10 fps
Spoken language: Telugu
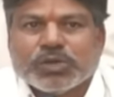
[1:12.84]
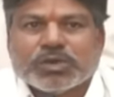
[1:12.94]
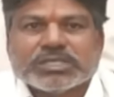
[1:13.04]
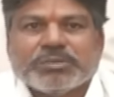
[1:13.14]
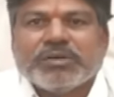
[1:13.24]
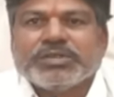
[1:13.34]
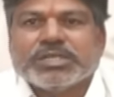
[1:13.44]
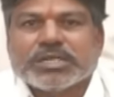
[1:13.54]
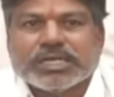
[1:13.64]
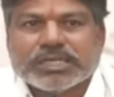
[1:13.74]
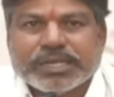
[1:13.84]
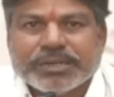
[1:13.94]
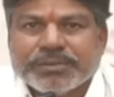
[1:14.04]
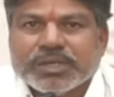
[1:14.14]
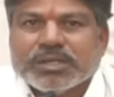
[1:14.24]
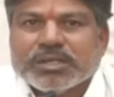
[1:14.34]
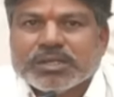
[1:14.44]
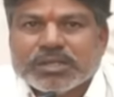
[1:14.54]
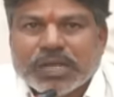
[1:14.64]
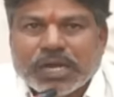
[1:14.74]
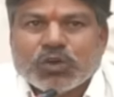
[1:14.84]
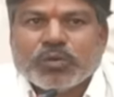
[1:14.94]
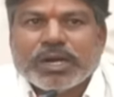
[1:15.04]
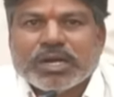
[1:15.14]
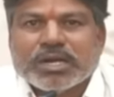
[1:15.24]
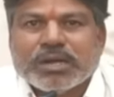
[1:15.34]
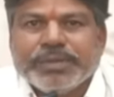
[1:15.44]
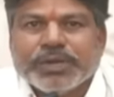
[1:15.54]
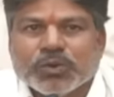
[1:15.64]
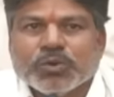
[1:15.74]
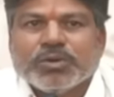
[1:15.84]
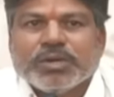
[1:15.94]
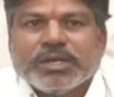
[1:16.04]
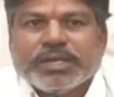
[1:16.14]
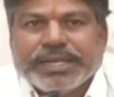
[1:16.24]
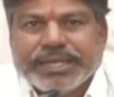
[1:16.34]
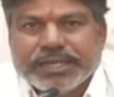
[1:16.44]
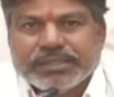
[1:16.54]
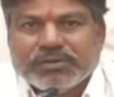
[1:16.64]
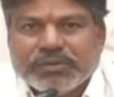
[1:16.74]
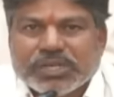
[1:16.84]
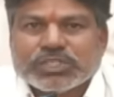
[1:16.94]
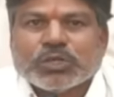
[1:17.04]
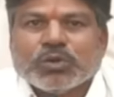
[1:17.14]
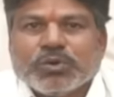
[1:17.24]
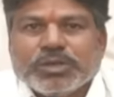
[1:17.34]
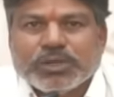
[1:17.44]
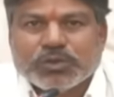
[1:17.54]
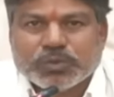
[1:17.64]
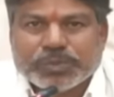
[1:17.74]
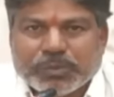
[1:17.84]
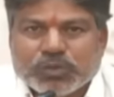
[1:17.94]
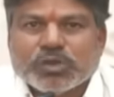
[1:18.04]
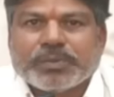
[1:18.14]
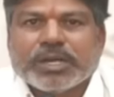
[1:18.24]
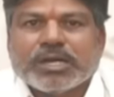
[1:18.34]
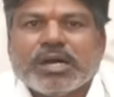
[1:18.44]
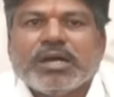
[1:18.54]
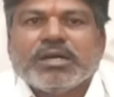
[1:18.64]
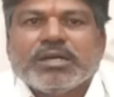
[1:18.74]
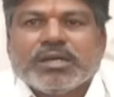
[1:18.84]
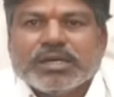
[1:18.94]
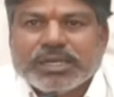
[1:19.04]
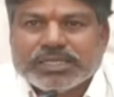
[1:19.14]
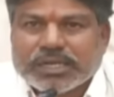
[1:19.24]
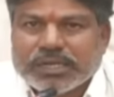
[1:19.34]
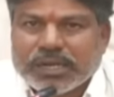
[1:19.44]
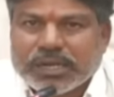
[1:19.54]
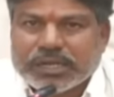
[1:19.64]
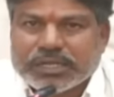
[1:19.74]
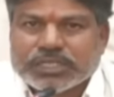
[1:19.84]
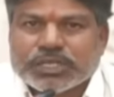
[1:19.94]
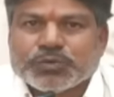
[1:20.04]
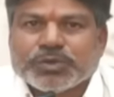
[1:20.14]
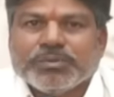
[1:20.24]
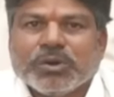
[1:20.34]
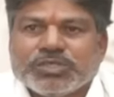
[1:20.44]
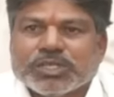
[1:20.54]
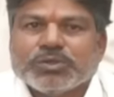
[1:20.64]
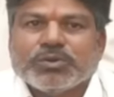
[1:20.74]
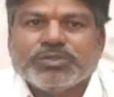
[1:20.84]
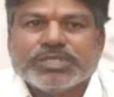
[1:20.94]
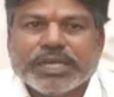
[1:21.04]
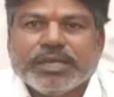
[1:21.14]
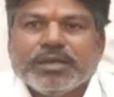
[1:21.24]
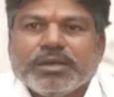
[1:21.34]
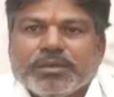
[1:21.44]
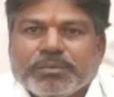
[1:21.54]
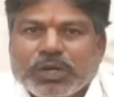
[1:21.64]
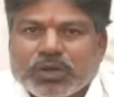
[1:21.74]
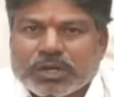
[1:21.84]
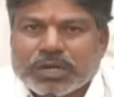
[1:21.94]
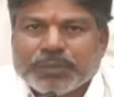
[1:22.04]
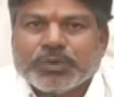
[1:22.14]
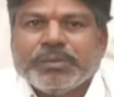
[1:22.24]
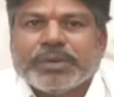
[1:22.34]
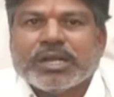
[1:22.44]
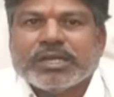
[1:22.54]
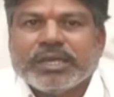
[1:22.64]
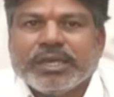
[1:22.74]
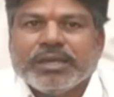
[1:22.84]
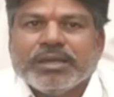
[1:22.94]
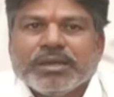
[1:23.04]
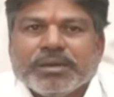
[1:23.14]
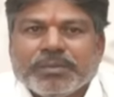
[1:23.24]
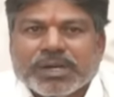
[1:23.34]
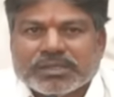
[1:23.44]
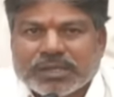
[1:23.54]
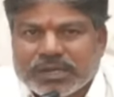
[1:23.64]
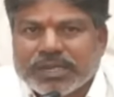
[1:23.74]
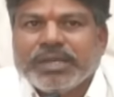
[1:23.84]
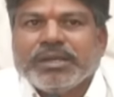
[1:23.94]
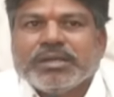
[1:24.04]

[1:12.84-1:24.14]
ఈ యొక్క సమావేశానికి హాజరైనం దాంట్లో భాగంగా మీకు ఏదైతే వివరిస్తారో ఈరోజు ప్రభుత్వ పరంగా రేషన్ డీలర్లకు చేసేటువంటి భవిష్యత్తు గురించి మా యొక్క కడుపు నింపడానికి మా తండ్రి